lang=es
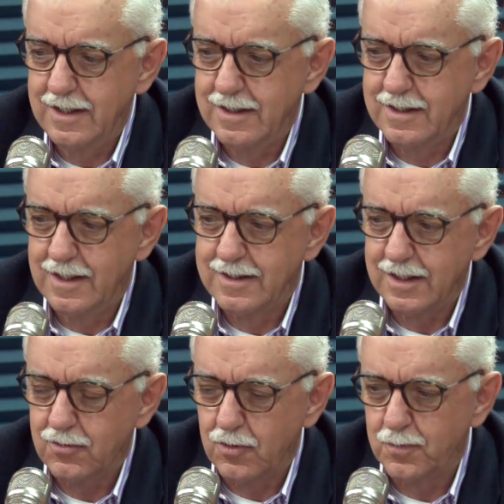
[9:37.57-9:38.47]
entre el
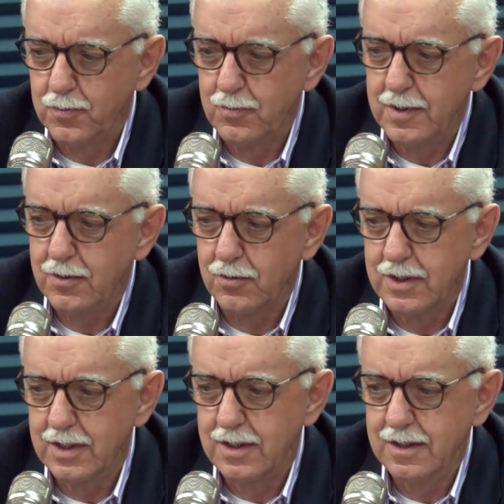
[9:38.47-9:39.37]
sector público
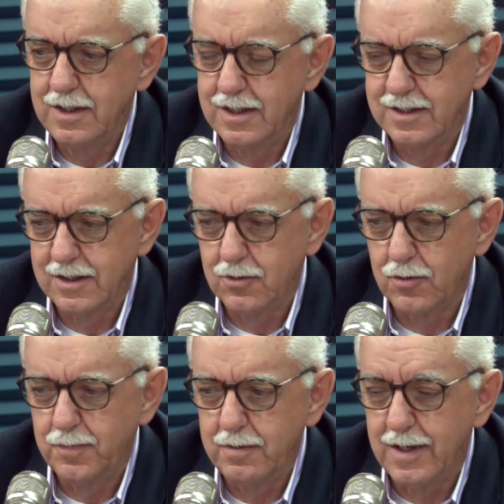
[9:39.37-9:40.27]
y el
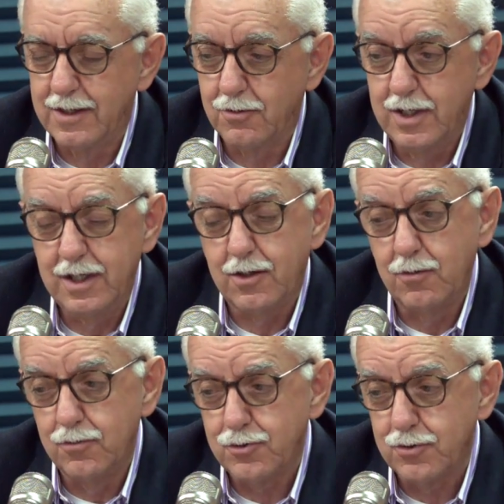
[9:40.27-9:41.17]
sector privado,
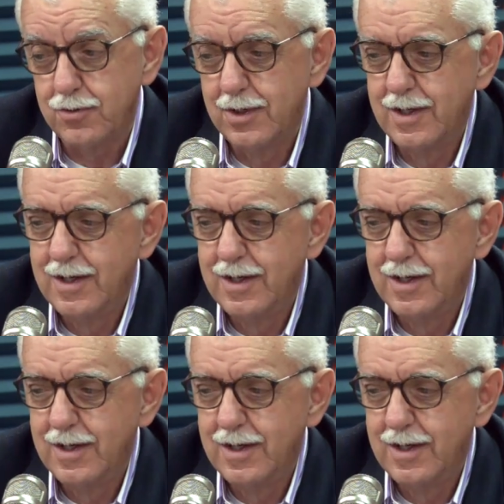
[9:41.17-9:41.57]
incluso